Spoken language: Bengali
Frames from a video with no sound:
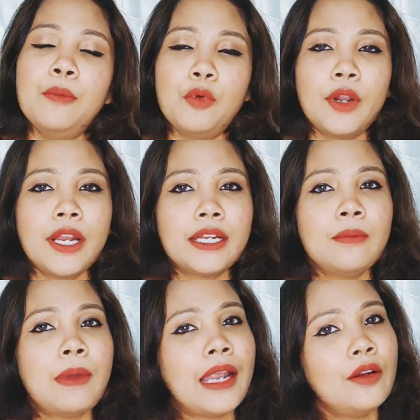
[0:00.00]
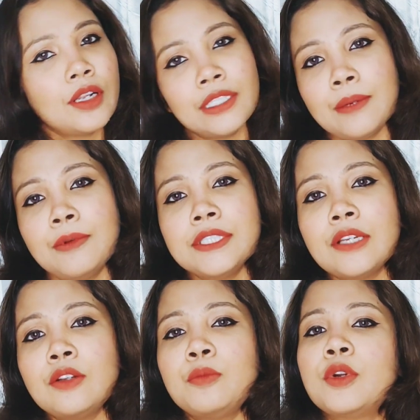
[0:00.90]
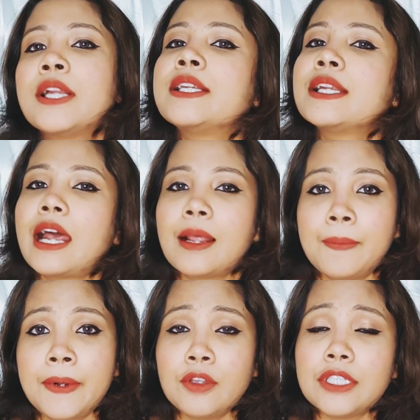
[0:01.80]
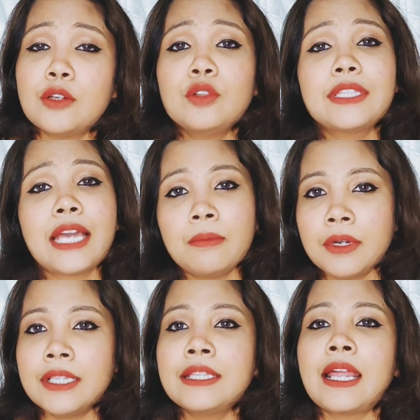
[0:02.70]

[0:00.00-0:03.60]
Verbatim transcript: প্রোডাক্টের ভালোটাও যেমন জানুক প্রোডাক্টের খারাপটাও জানুক তারপরে